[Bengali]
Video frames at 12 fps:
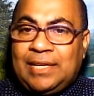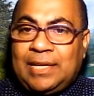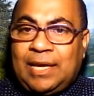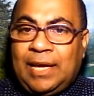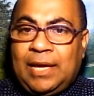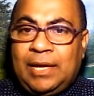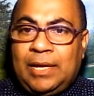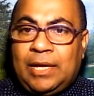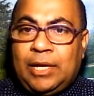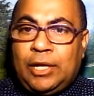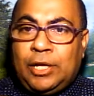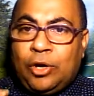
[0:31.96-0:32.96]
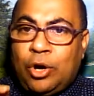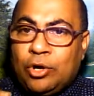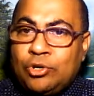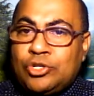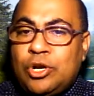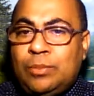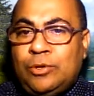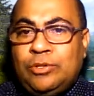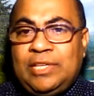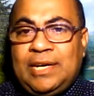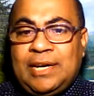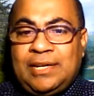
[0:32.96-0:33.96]
নারীদেরকে
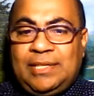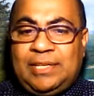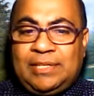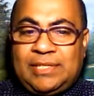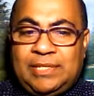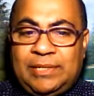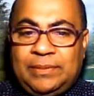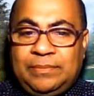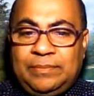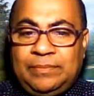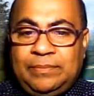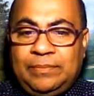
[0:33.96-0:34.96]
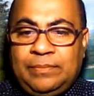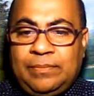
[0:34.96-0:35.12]
নরসম অধিকার দিয়েছে